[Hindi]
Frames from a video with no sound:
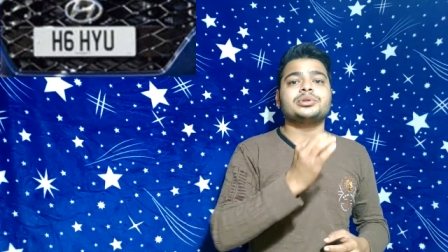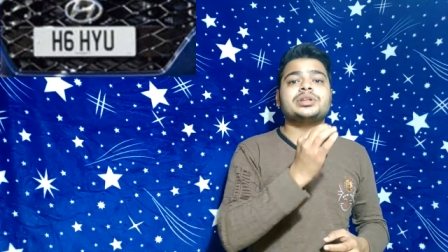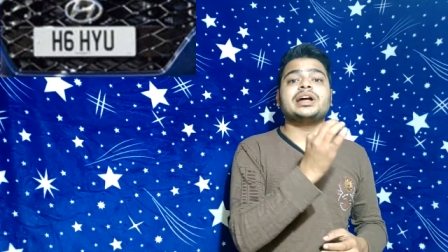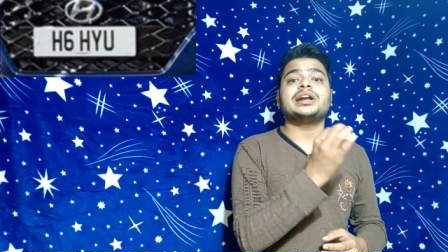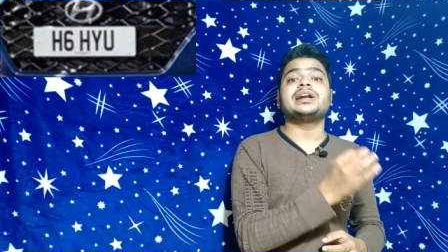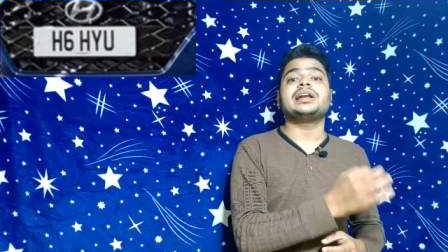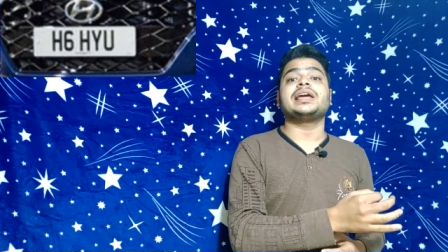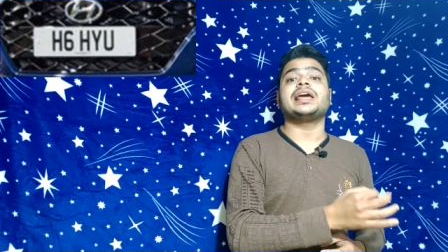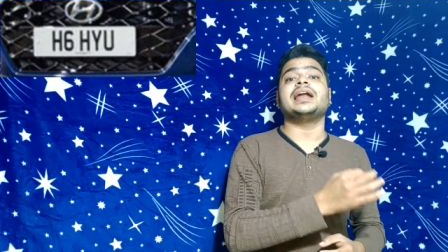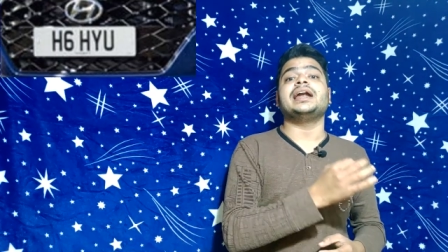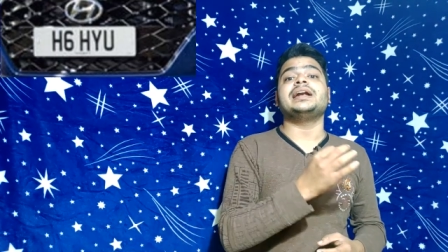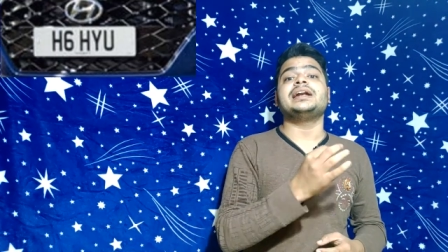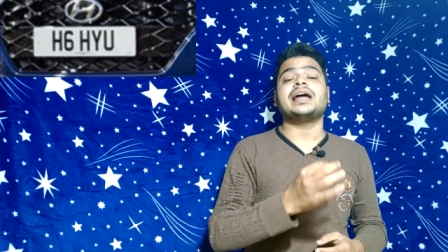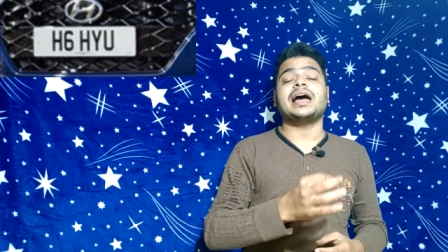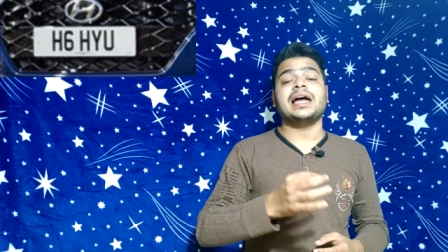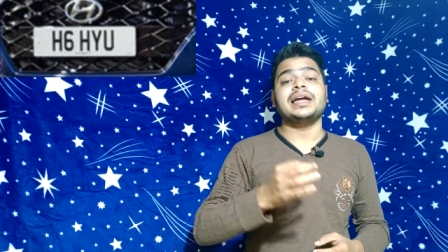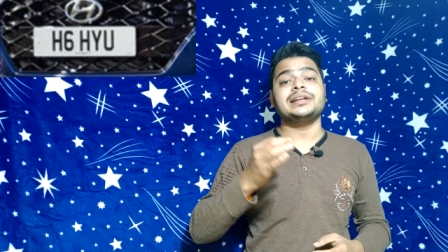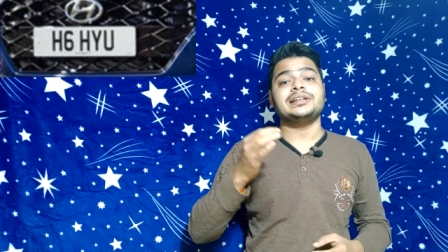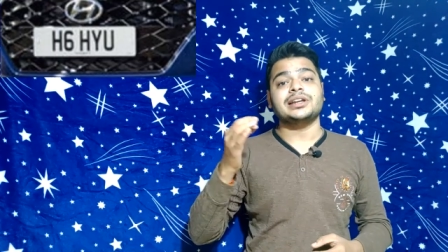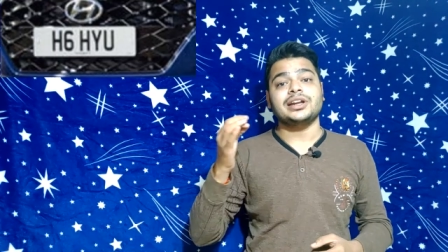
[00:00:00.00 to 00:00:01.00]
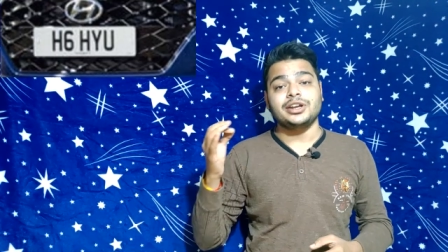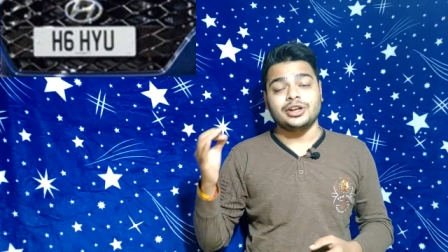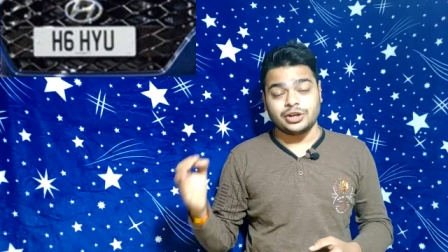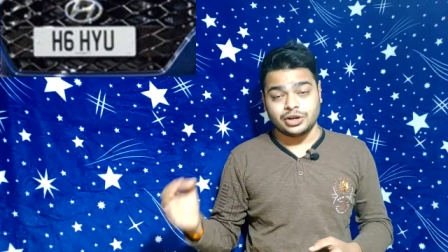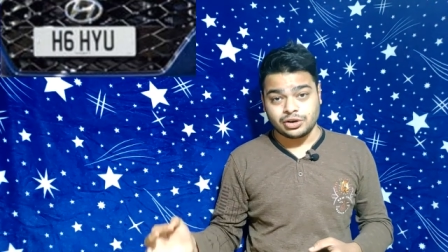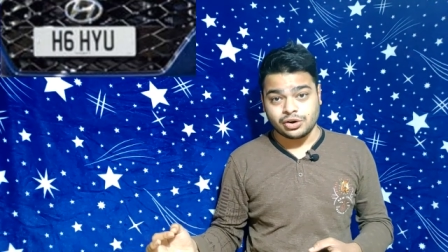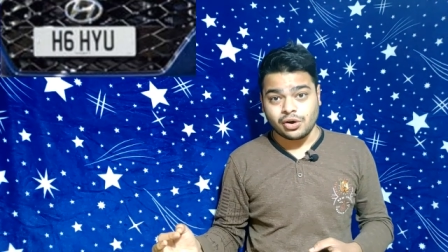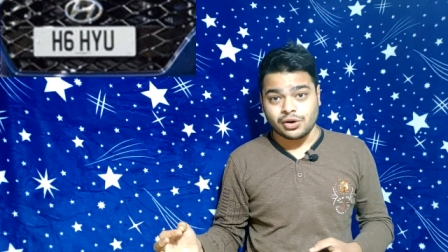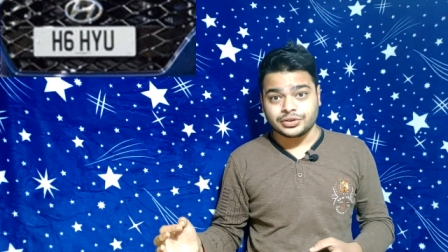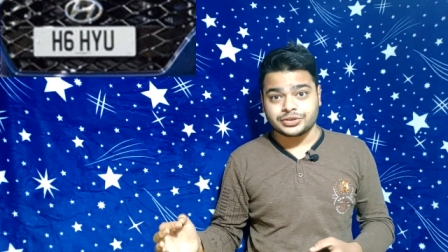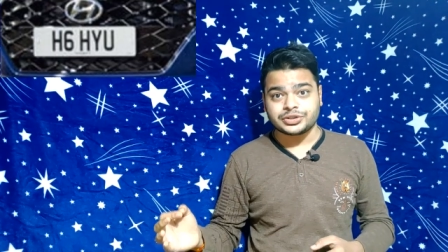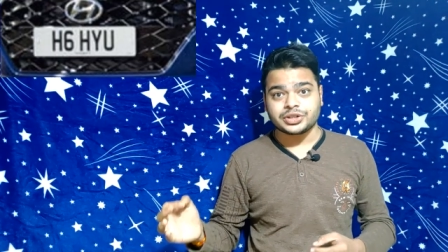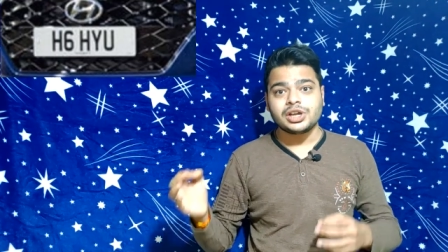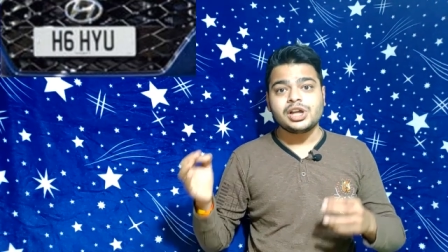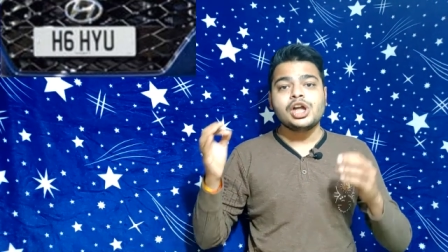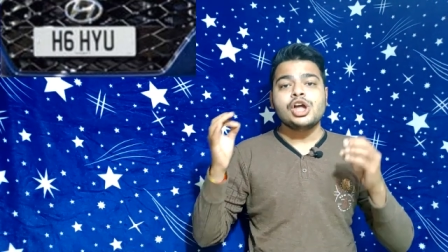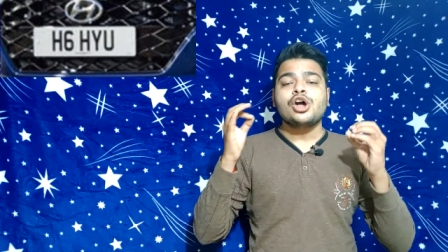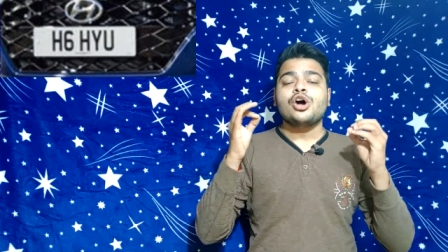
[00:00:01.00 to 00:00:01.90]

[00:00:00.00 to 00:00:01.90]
टू द ग्रैंड आई टेन न्योस